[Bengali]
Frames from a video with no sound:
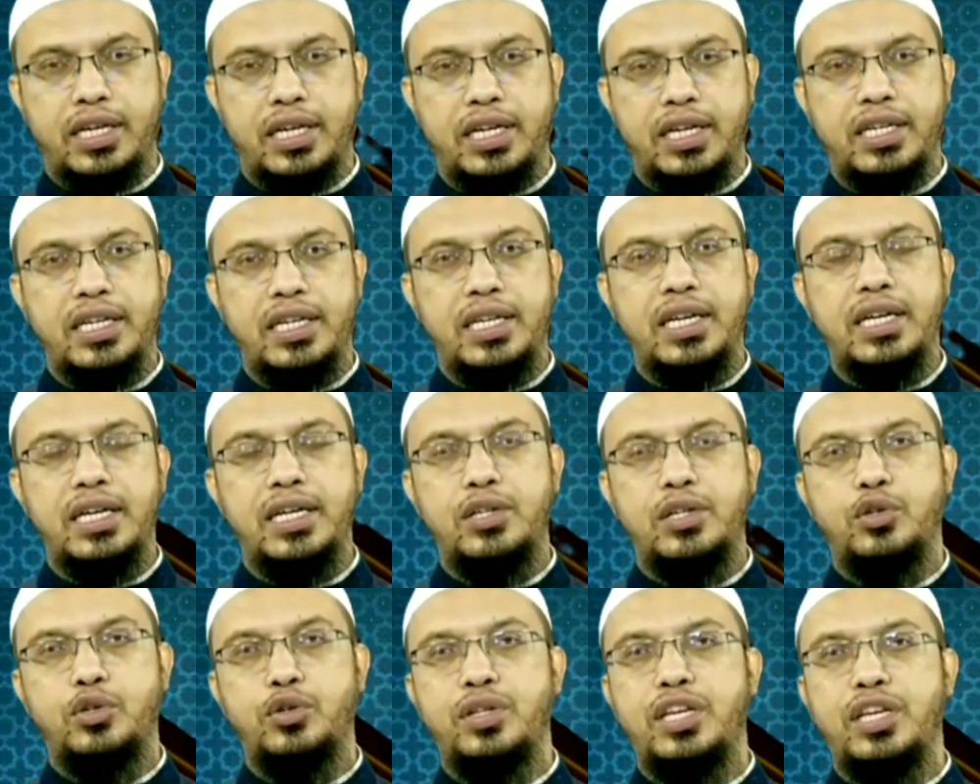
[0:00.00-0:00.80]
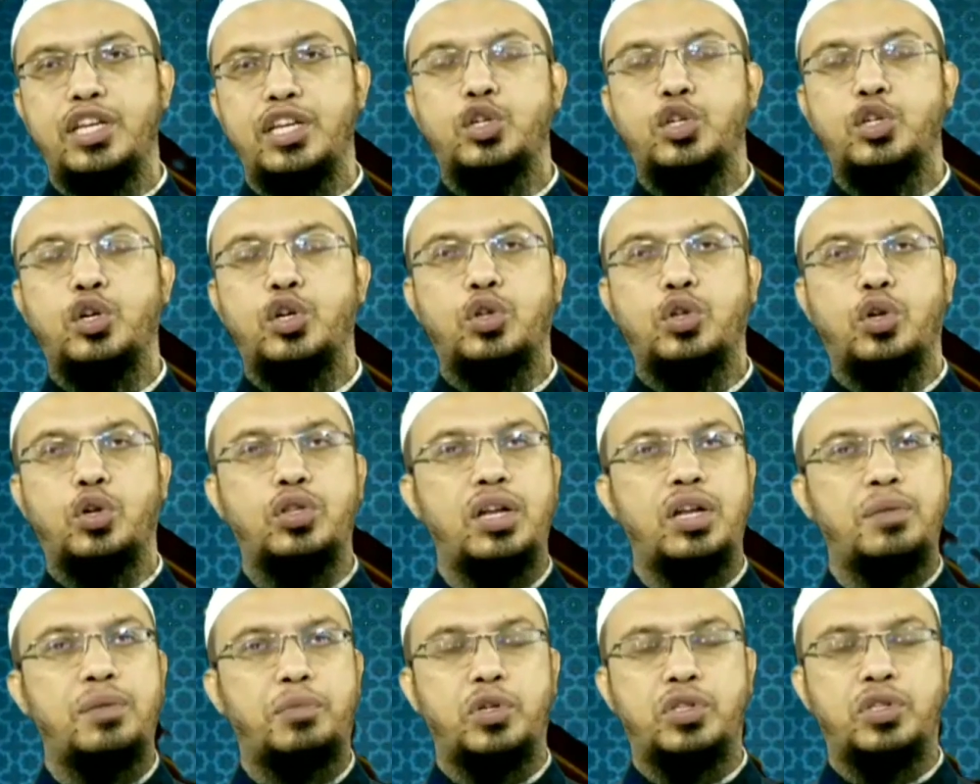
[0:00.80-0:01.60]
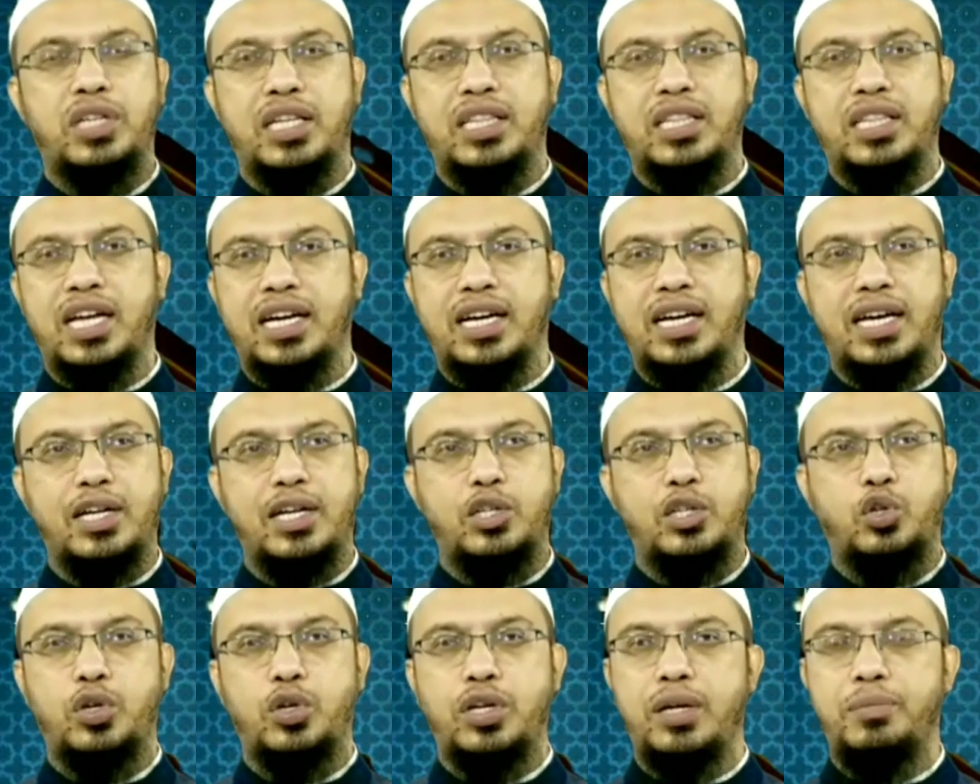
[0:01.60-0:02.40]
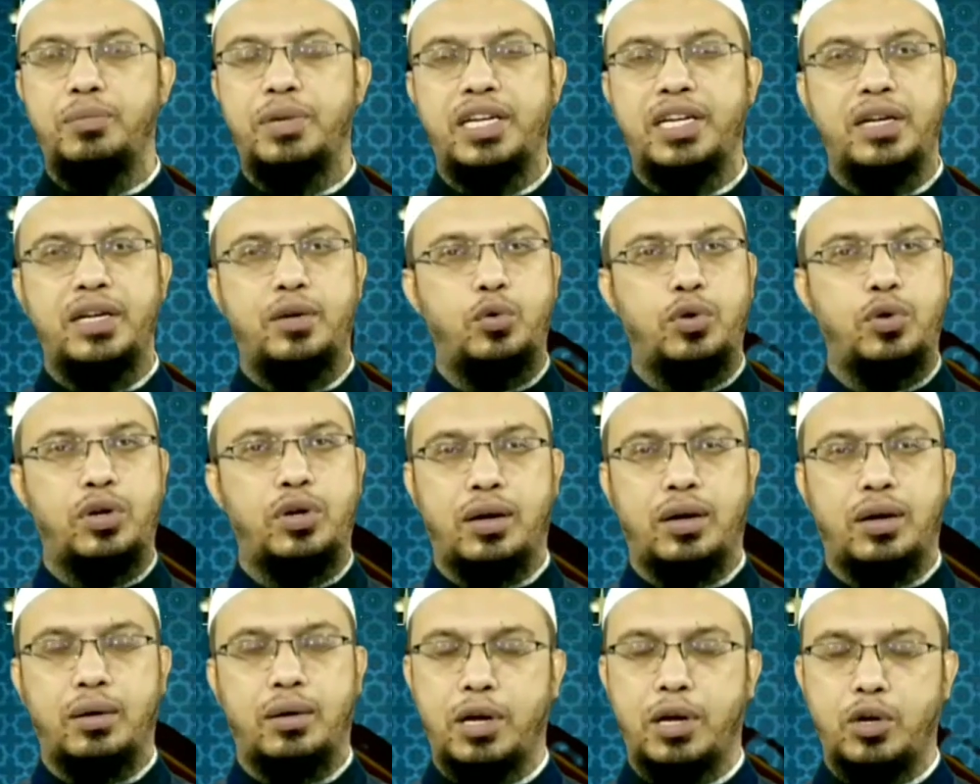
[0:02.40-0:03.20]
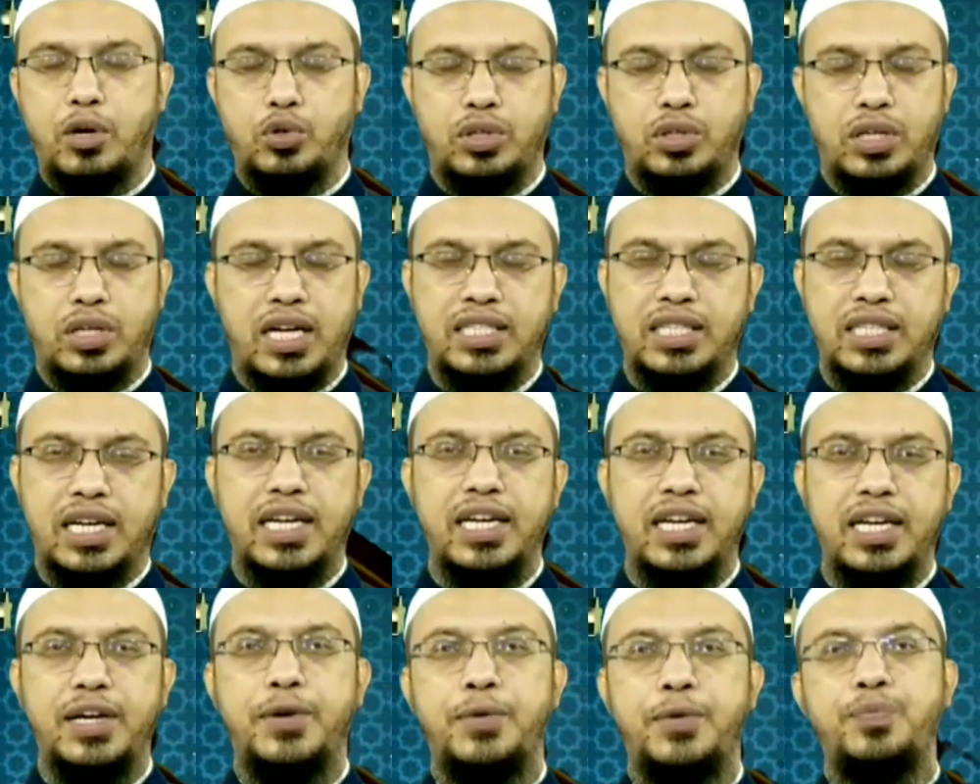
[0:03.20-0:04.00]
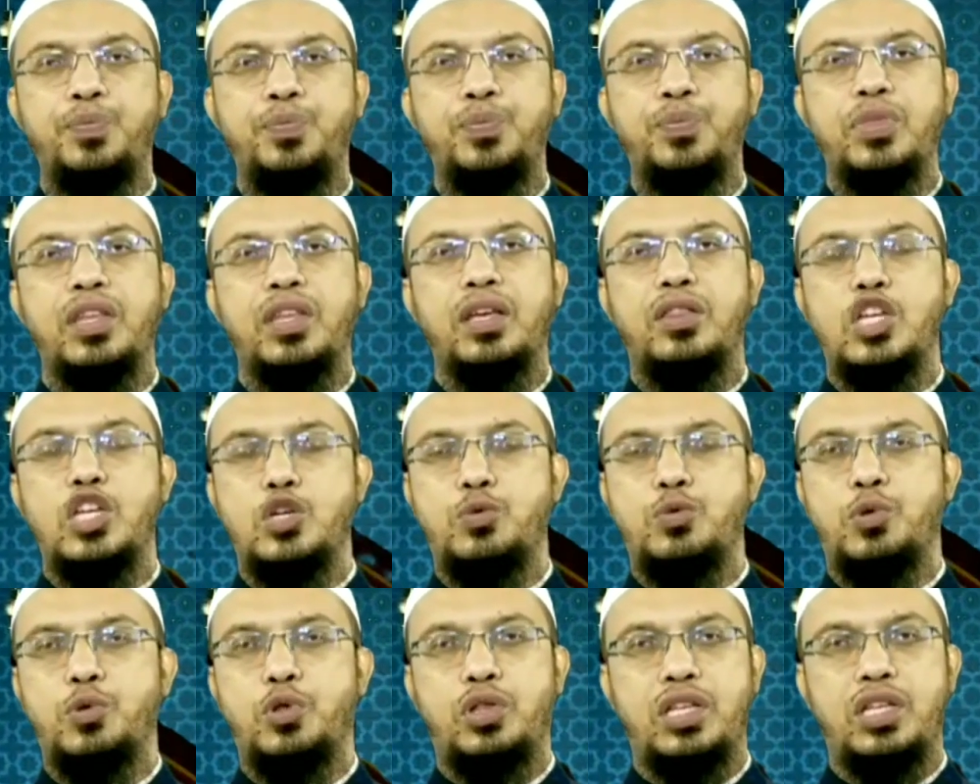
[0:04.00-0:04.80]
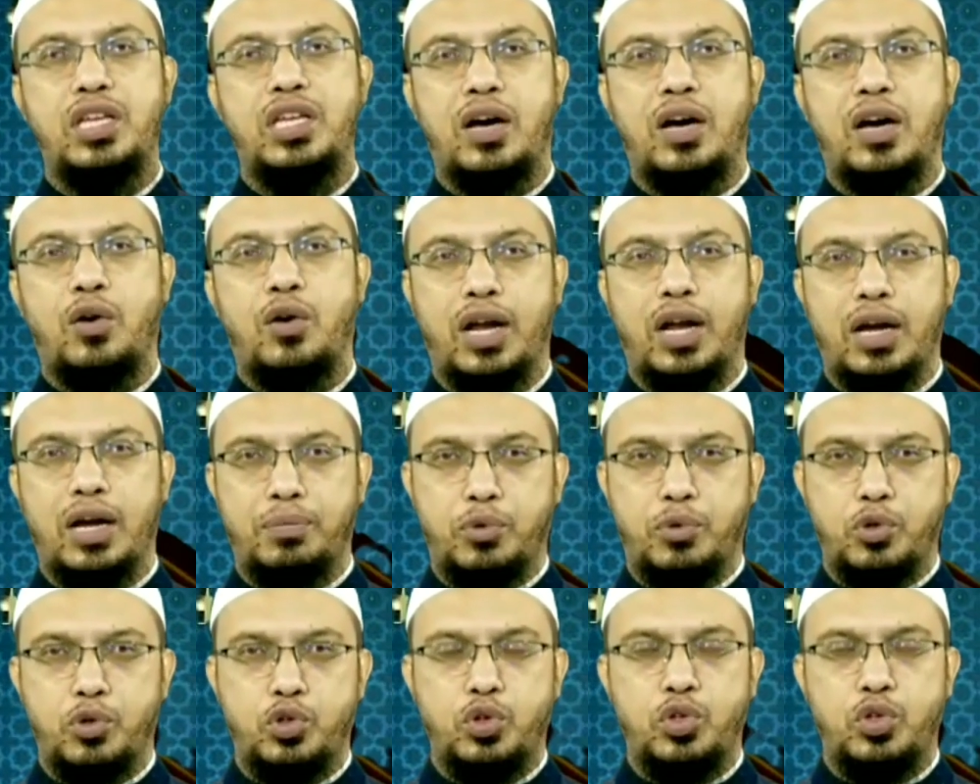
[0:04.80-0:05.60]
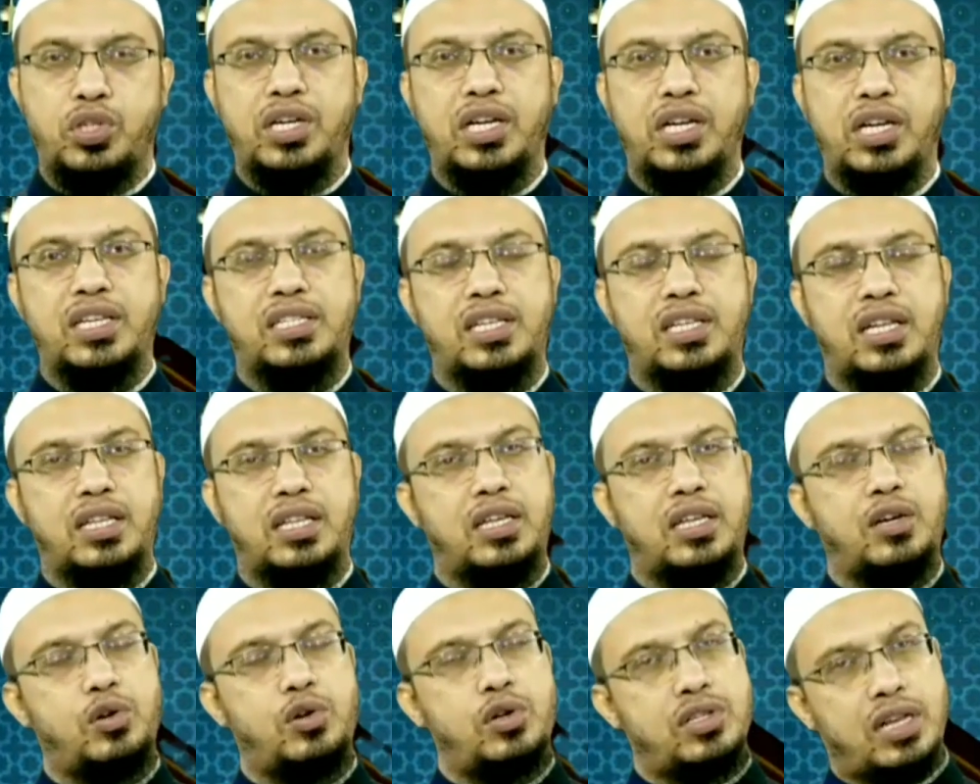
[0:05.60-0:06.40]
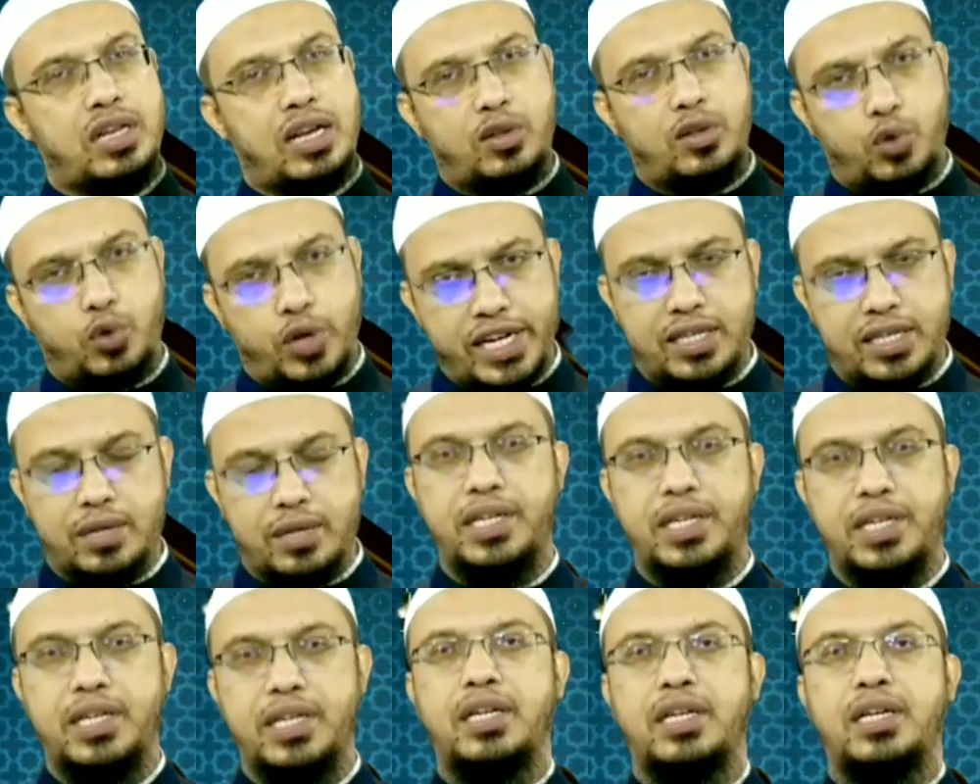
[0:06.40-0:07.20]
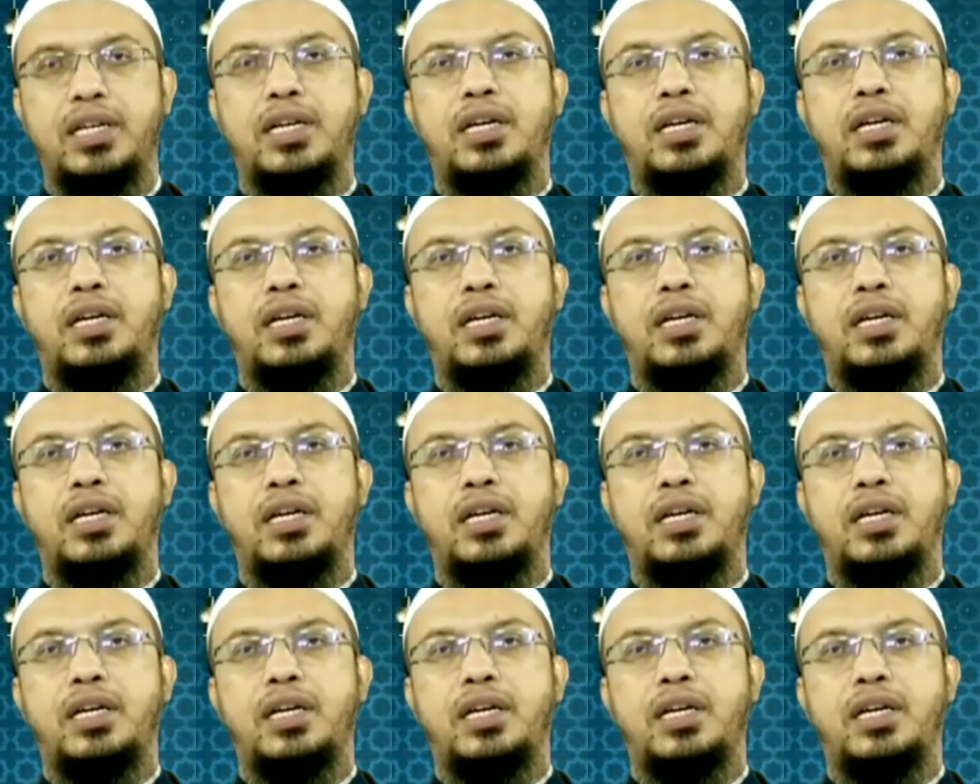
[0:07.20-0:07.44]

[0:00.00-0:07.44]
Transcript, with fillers: সেটি যদি নিছক দ্বন্দ্বের পর্যায়ে থাকে সঠিক বেঠিক কোনটা মানুষ না জানে নিষ্পত্তি না হওয়ার আগ পর্যন্ত সেখানে সালাদ আদায় করলে সালাত হয়ে যাবে